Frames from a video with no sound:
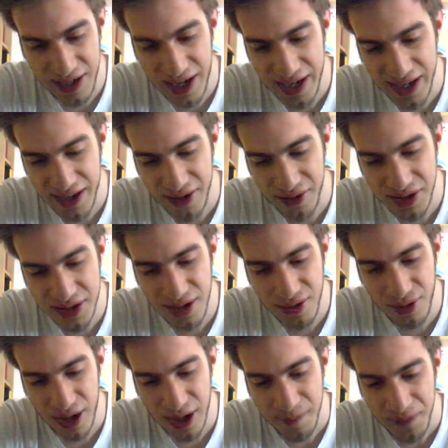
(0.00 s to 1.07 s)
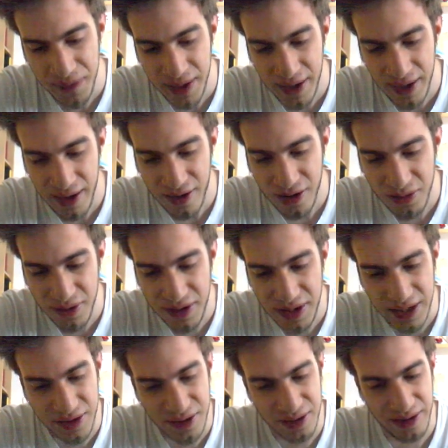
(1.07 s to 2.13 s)
aria anche questi qua. Come
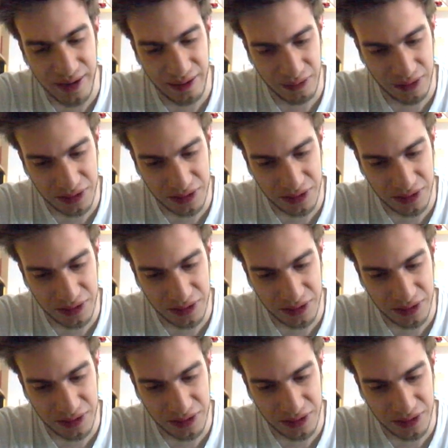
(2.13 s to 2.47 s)
vedete